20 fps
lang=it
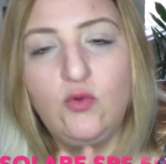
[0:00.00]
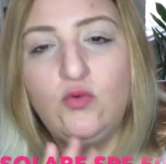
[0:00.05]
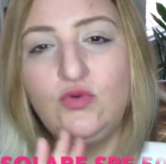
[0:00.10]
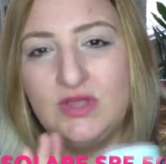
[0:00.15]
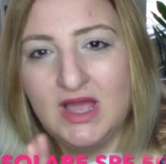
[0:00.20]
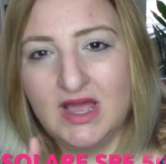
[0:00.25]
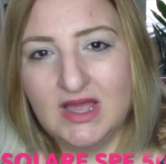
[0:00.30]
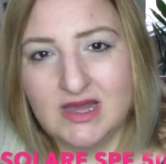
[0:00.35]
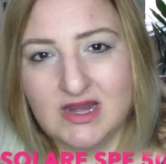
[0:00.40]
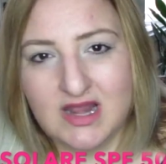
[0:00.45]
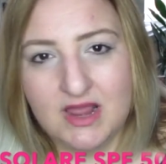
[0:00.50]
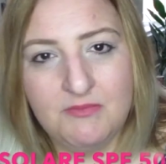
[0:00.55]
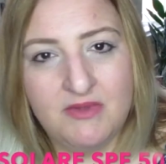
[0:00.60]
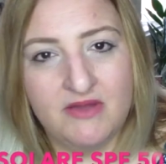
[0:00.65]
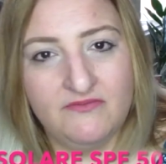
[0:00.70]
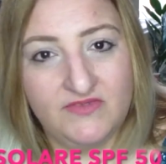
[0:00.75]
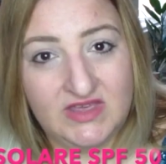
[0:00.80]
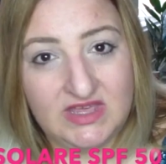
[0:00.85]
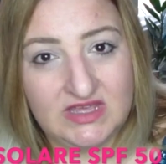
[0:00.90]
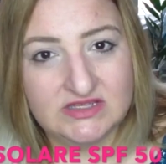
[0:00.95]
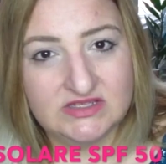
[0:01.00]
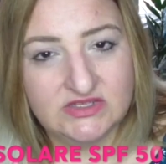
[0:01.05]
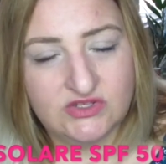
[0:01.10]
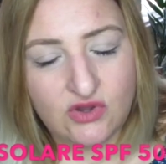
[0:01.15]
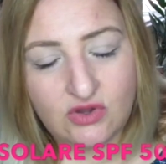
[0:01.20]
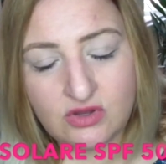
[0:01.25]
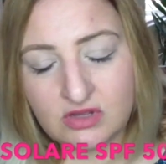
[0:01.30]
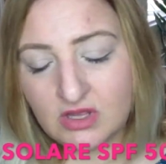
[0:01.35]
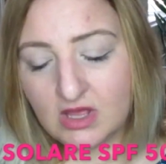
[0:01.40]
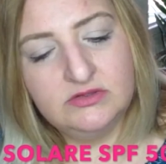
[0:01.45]
una crema
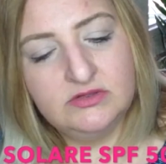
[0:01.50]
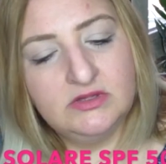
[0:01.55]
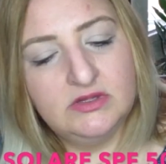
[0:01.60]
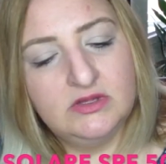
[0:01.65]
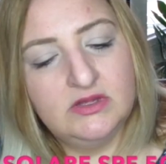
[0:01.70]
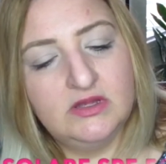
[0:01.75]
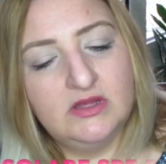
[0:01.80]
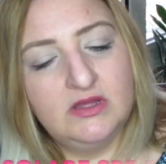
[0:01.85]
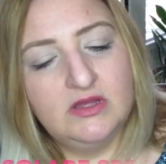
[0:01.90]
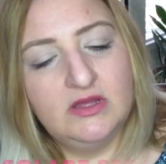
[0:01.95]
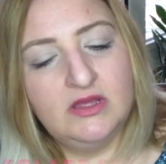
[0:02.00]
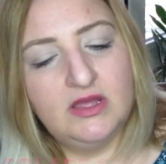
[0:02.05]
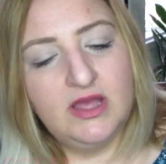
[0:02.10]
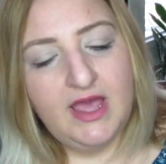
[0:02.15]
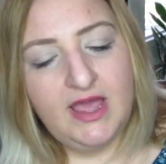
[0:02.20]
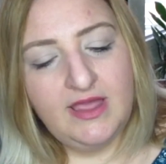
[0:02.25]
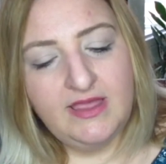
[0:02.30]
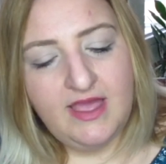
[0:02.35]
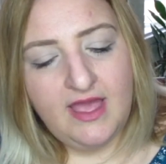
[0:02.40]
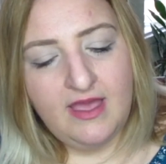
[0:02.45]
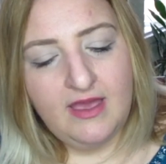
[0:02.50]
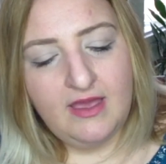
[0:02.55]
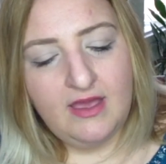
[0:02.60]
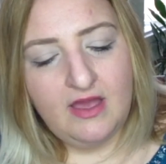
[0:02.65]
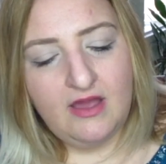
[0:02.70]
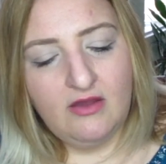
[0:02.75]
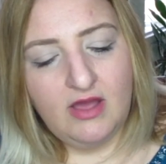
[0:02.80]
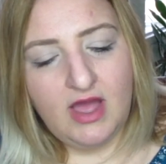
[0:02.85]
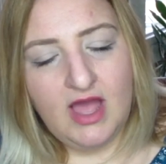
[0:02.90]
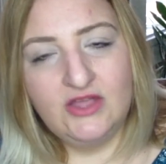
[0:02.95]
viso ed è
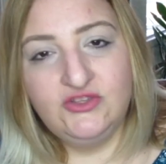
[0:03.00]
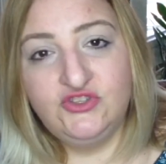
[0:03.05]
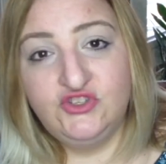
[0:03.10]
a